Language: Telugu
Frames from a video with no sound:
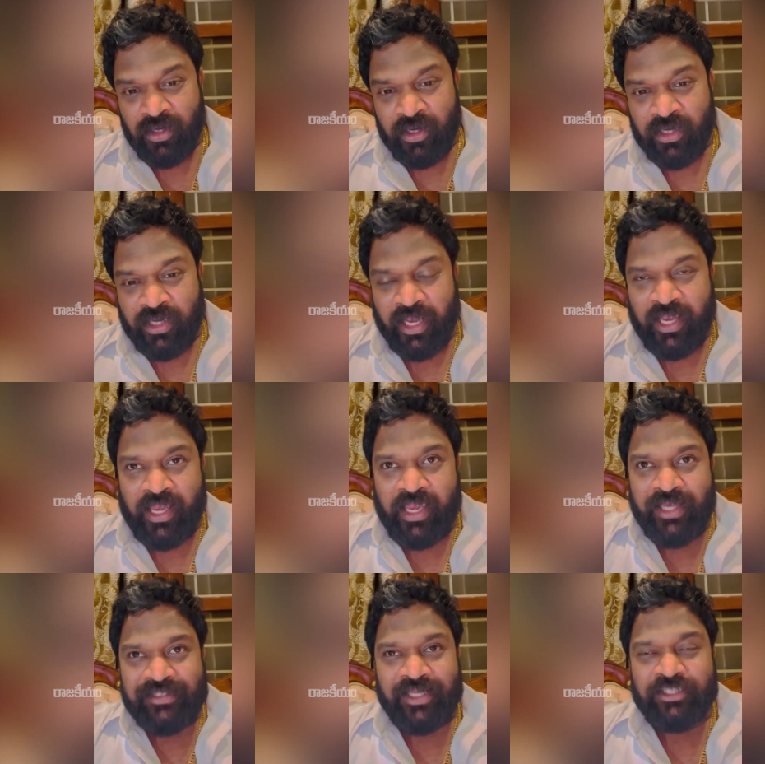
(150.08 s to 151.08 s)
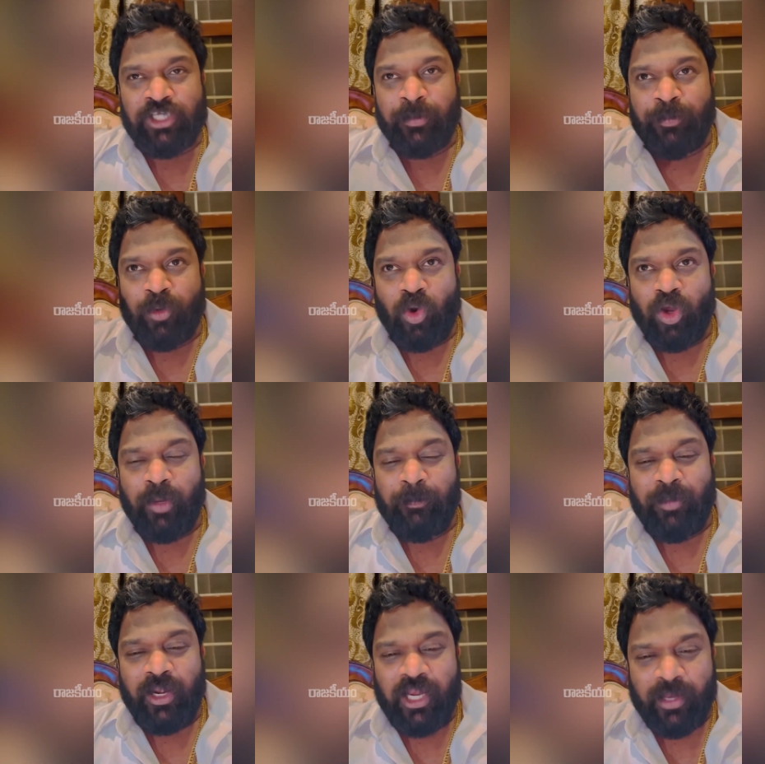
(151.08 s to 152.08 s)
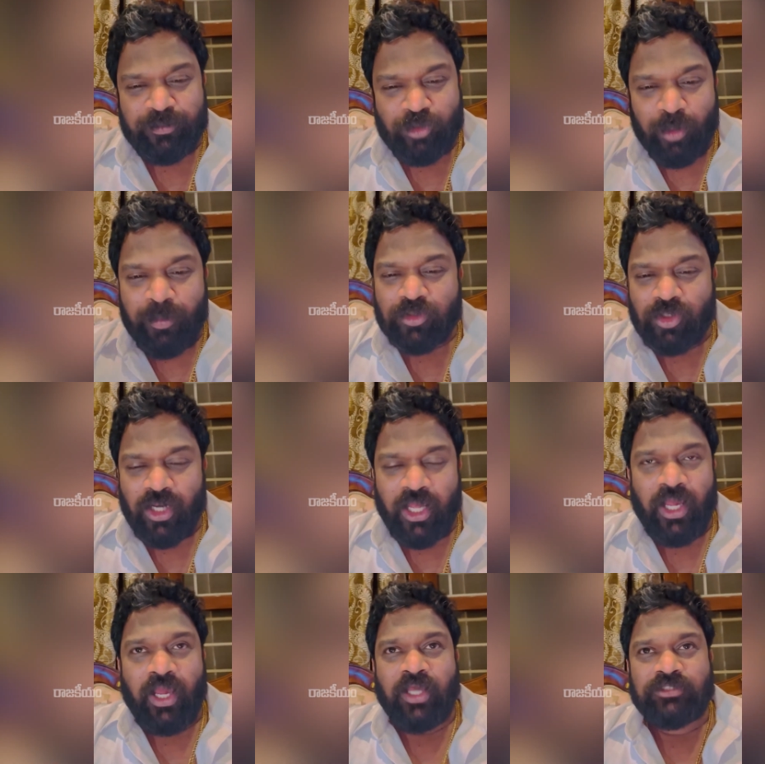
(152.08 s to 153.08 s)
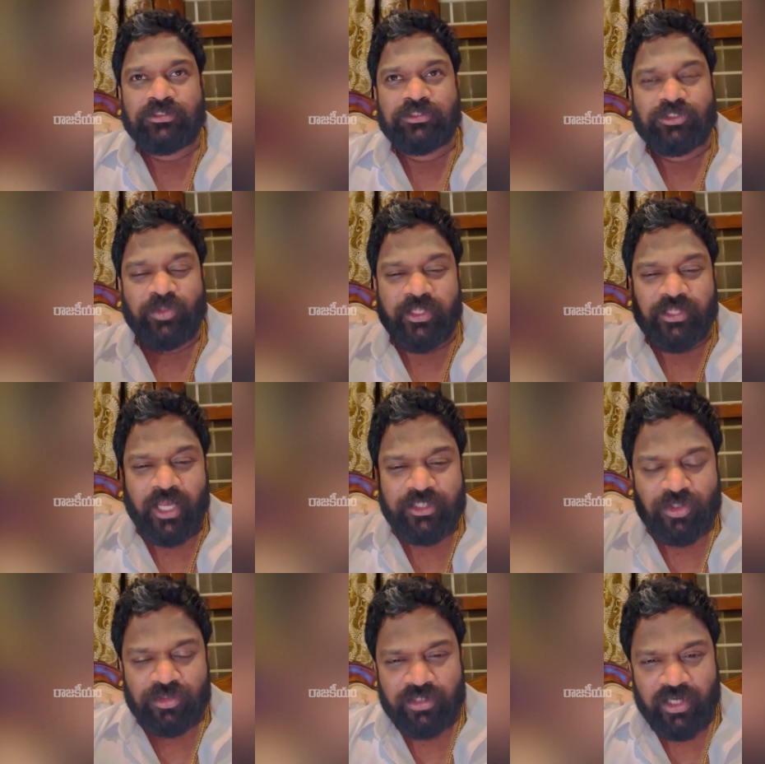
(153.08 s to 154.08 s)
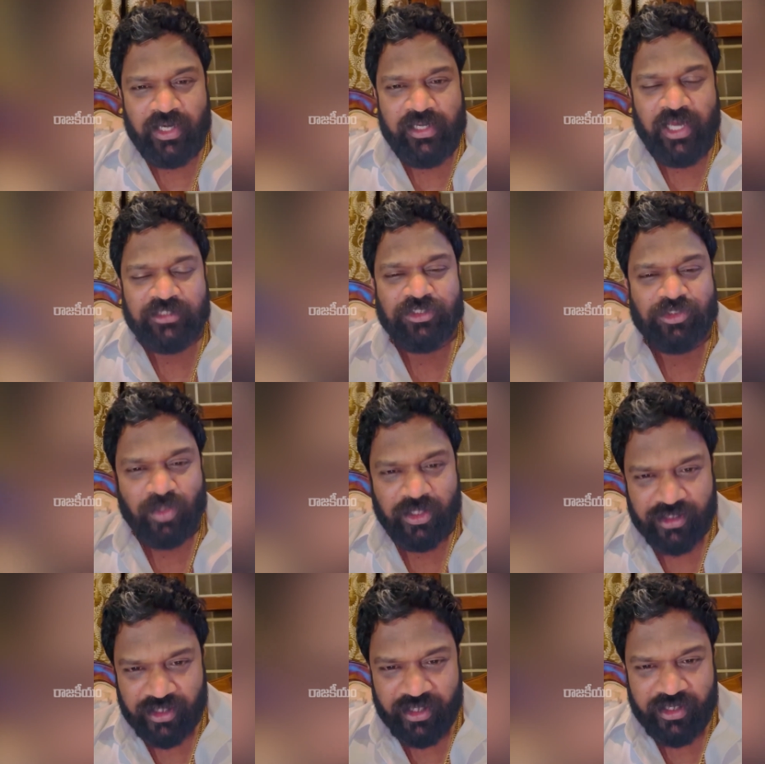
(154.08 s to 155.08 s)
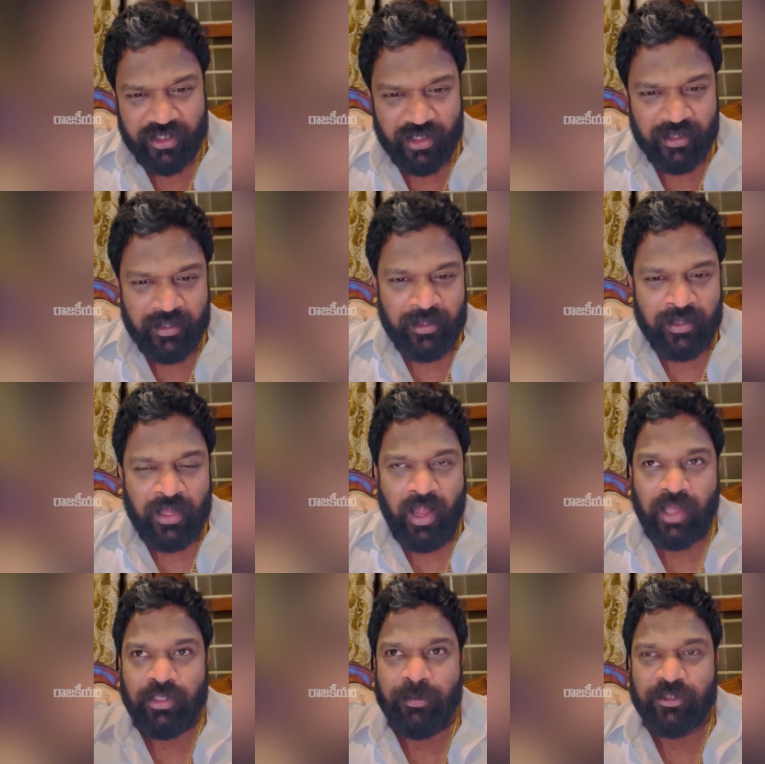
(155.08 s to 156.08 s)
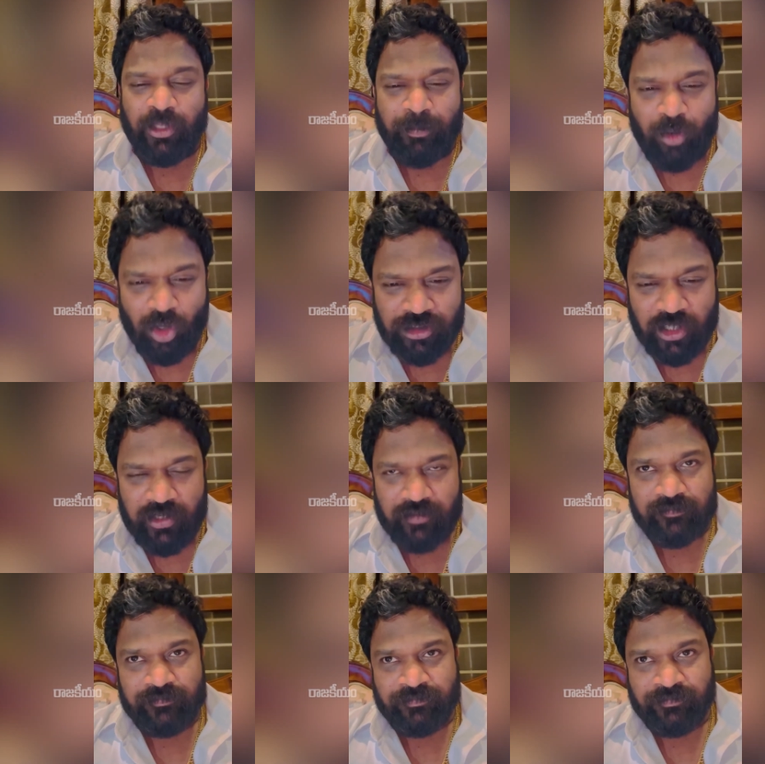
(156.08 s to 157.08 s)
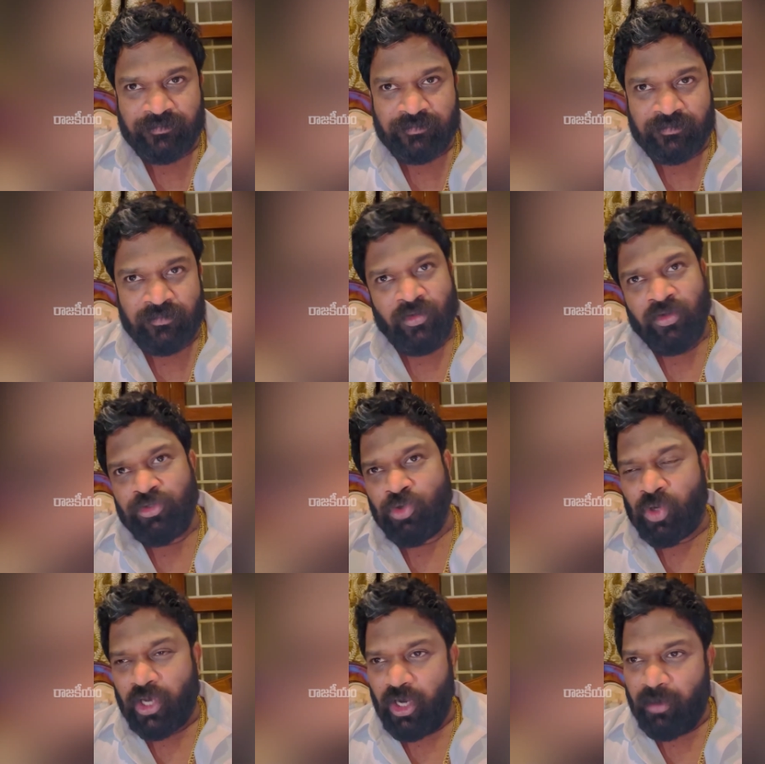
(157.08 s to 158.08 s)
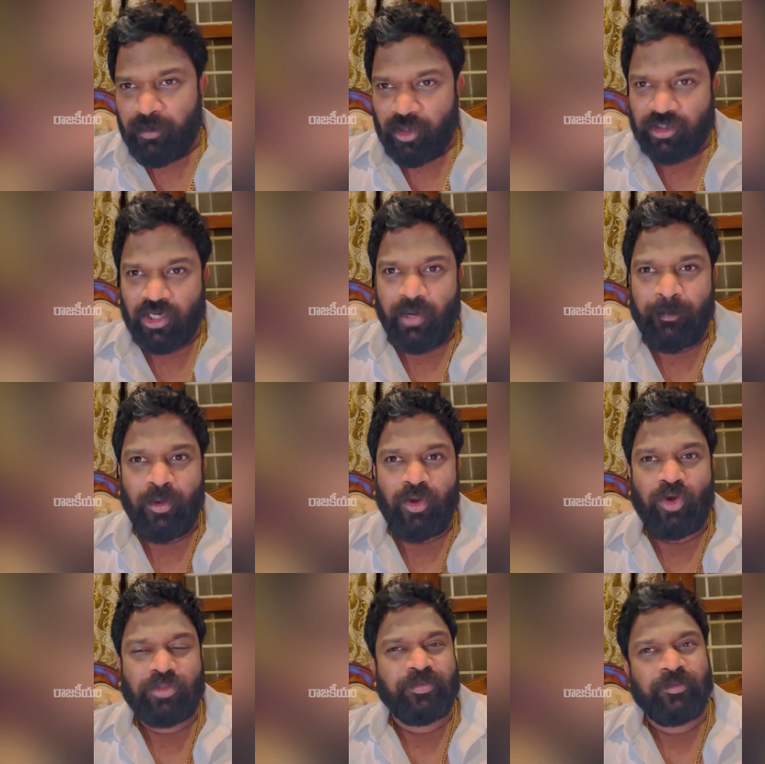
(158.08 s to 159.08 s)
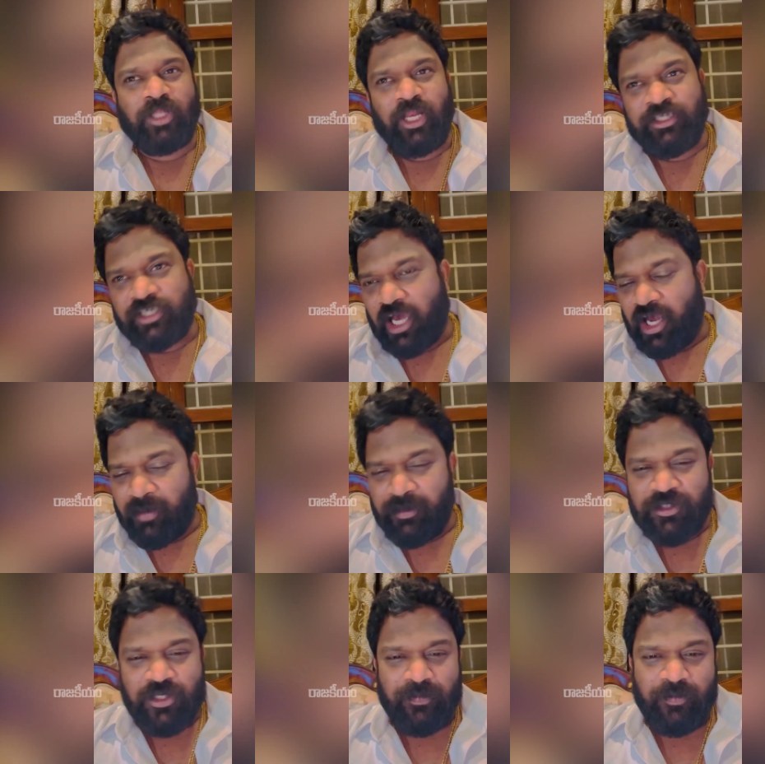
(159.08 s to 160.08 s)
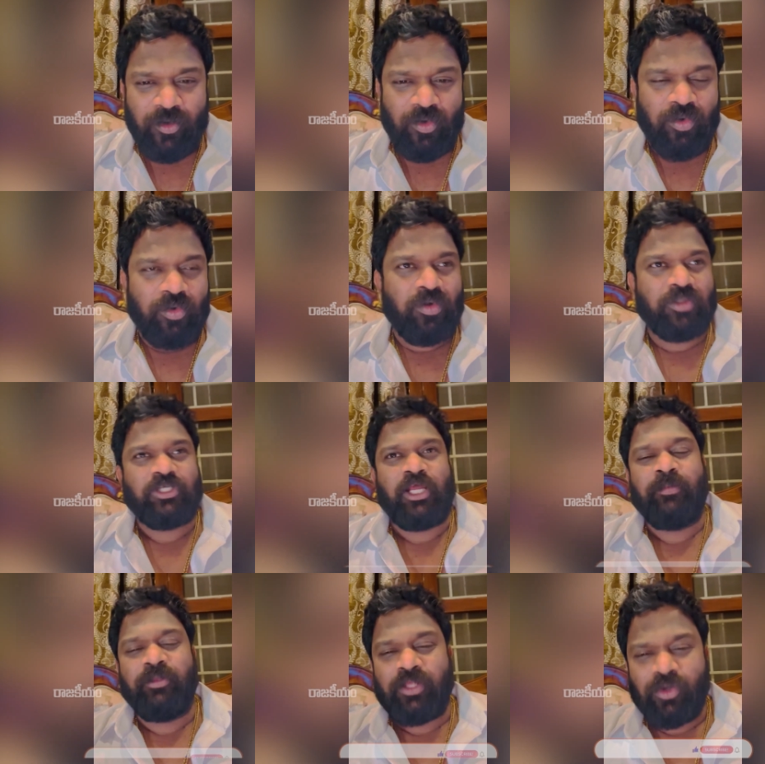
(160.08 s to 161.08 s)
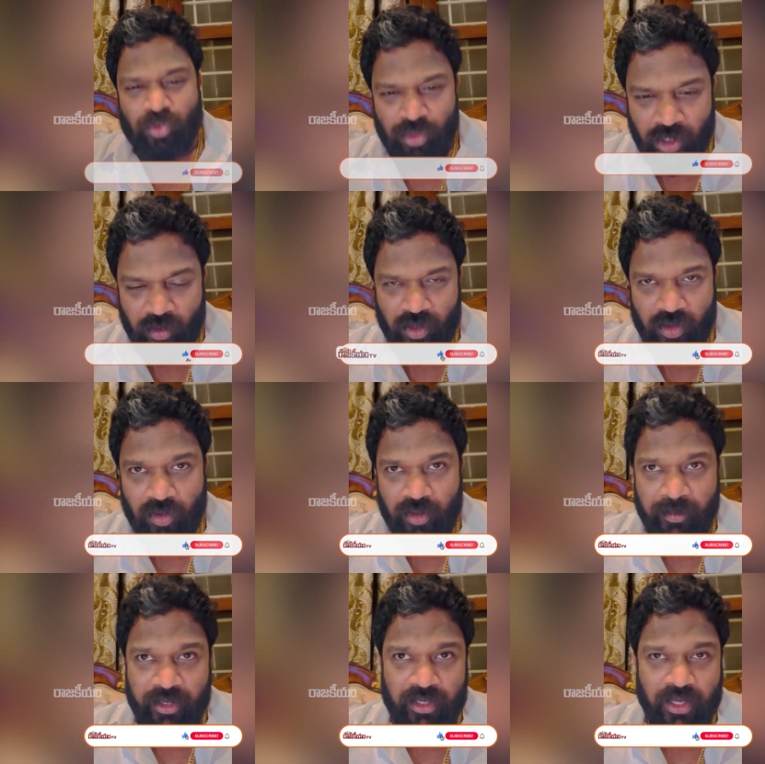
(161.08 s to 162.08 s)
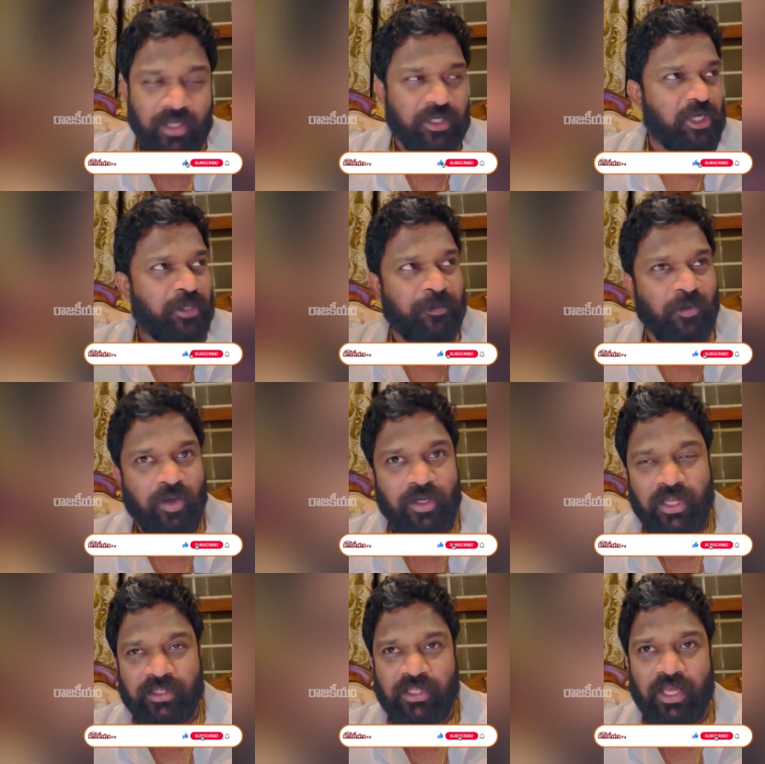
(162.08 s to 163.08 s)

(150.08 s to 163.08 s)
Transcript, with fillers: టెక్కీస్ అని చెప్పుకొని బిల్డప్ దొబ్బుతున్న శ్వేతా చౌదరి అలియాస్ స్వాతిరెడ్డి అది పెద్ద బ్రోతల్ యూకేలో బ్రోతల్ కంపలు నడుతుందని చాలా మంది చెప్పారు చాలా మంది అనుకుంటా ఉన్నారు కూడా బయట టీడీపీ వాళ్ళు